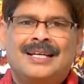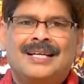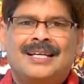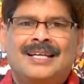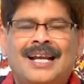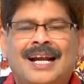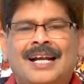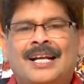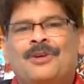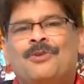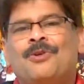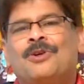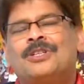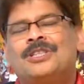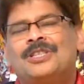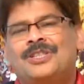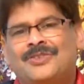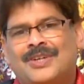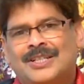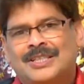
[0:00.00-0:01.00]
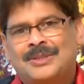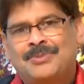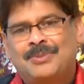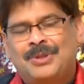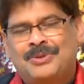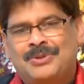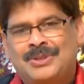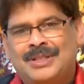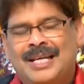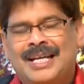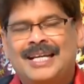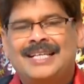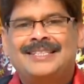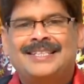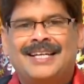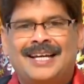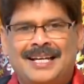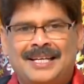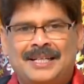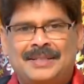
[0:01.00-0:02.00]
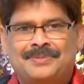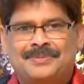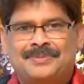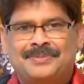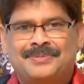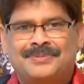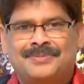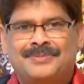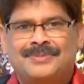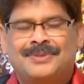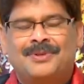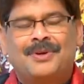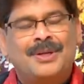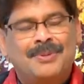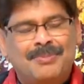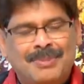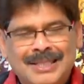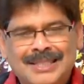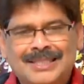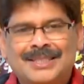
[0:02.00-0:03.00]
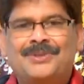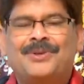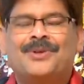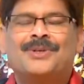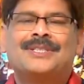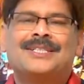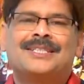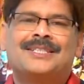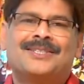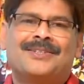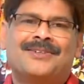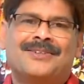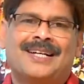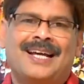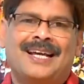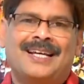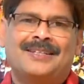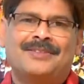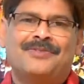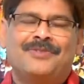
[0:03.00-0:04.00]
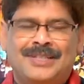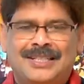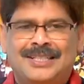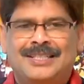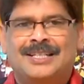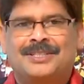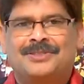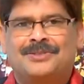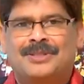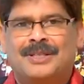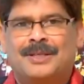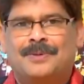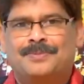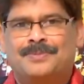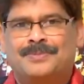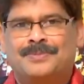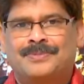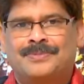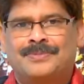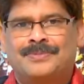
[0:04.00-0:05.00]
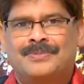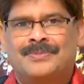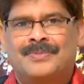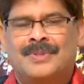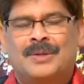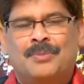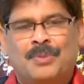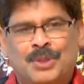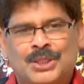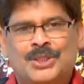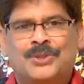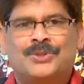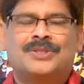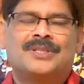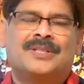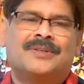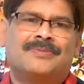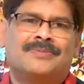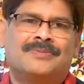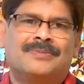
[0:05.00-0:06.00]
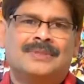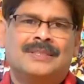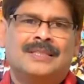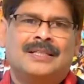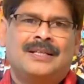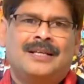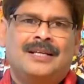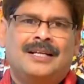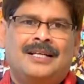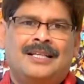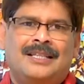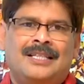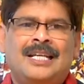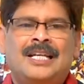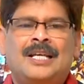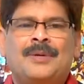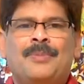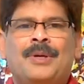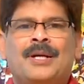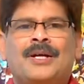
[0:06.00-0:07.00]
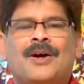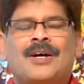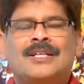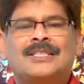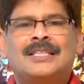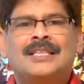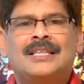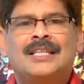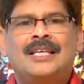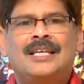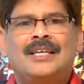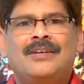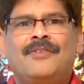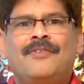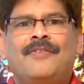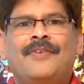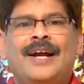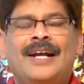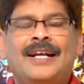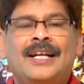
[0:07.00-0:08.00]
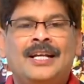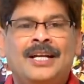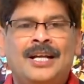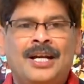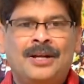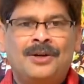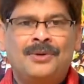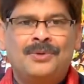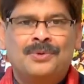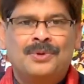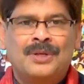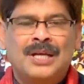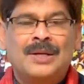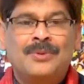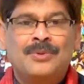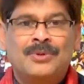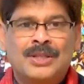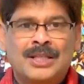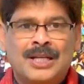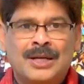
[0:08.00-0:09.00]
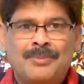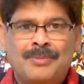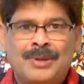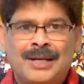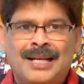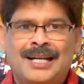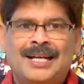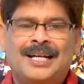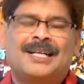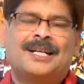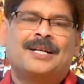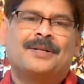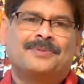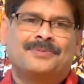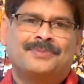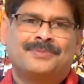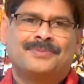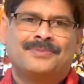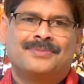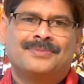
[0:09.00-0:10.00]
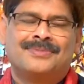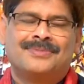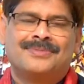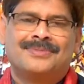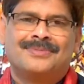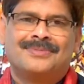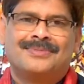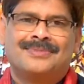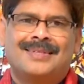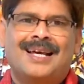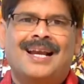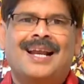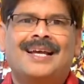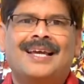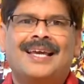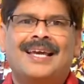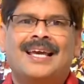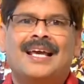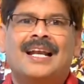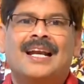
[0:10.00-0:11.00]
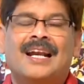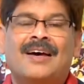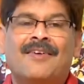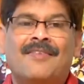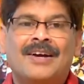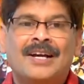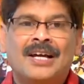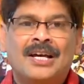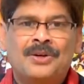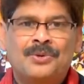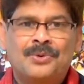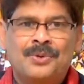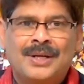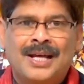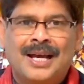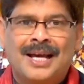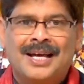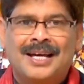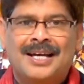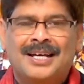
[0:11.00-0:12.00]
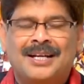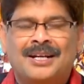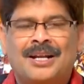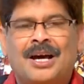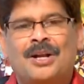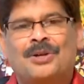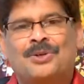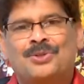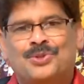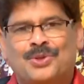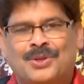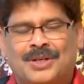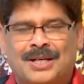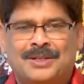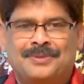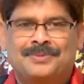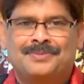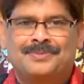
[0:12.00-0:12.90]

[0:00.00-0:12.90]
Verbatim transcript: ఇలాంటి నోటి దుర్వాసన మీకుంటే ఏం చేయాలి కొన్ని మంచి గృహ చికిత్సలు ఉన్నాయి వీటిని తెలుసుకుందాం మొదట వస్తాం దీనికి మీకు కాసింది వేడి నీళ్లు ఎనిమిది వందల మిల్లీలీటర్లు అలాగే లవంగ నూనె నాలుగు చుక్కలు